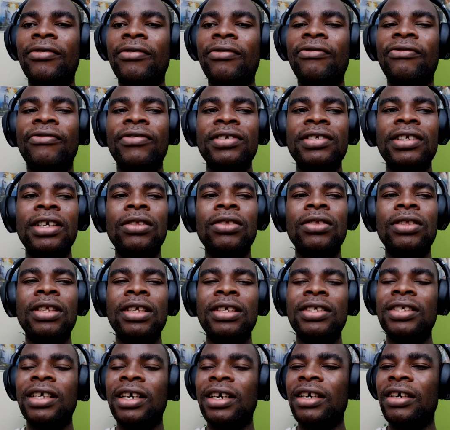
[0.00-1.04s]
faisait des
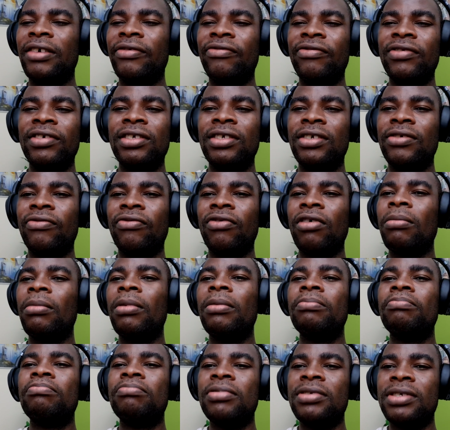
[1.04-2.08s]
sacrifices vraiment
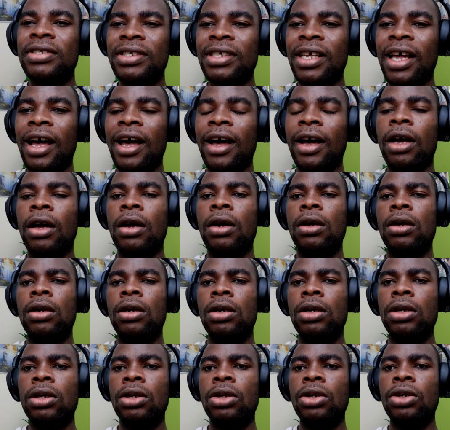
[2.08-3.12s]
bizarres
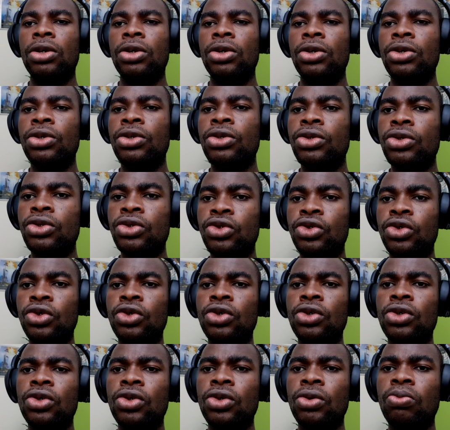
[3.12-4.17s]

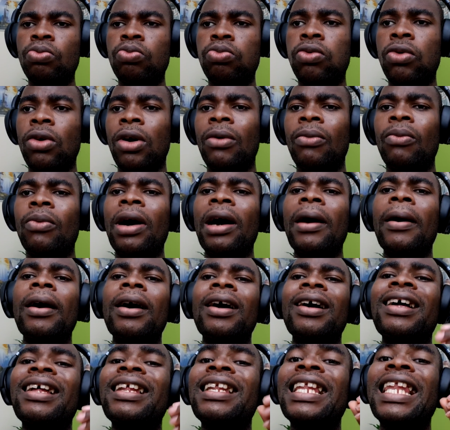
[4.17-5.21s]
juste pour avoir
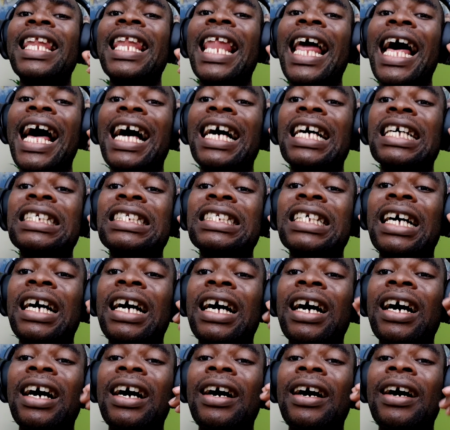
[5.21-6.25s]
l'argent.
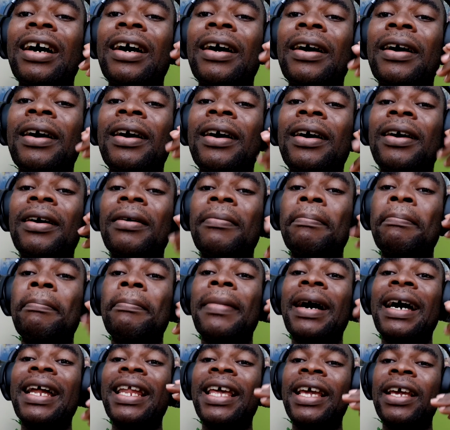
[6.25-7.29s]

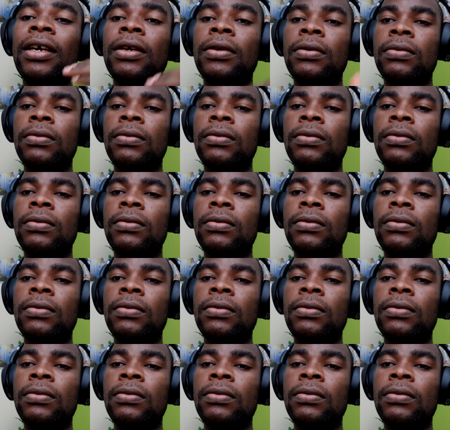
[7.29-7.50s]
Money.